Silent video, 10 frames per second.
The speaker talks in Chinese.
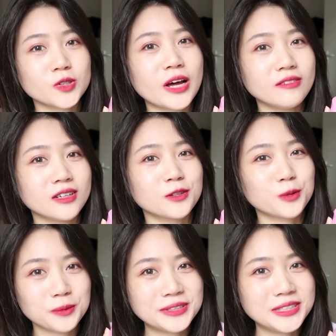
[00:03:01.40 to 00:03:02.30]
男闻了都特
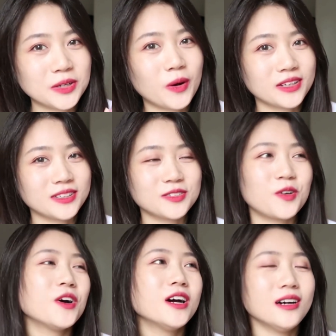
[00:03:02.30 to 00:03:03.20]
别喜欢的那种，
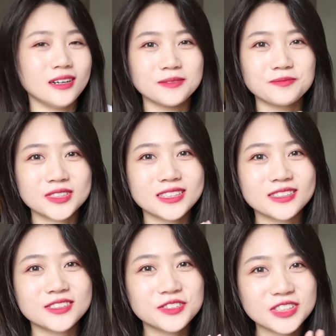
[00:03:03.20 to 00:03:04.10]
呃，真的是
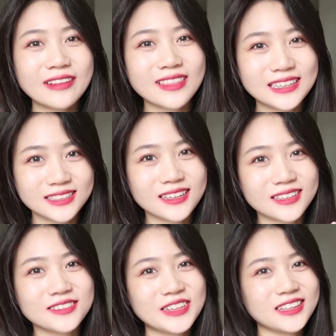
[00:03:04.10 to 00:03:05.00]
斩男香的
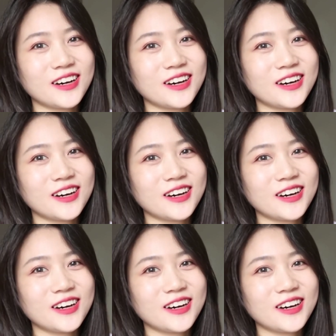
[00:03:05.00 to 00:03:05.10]
味道。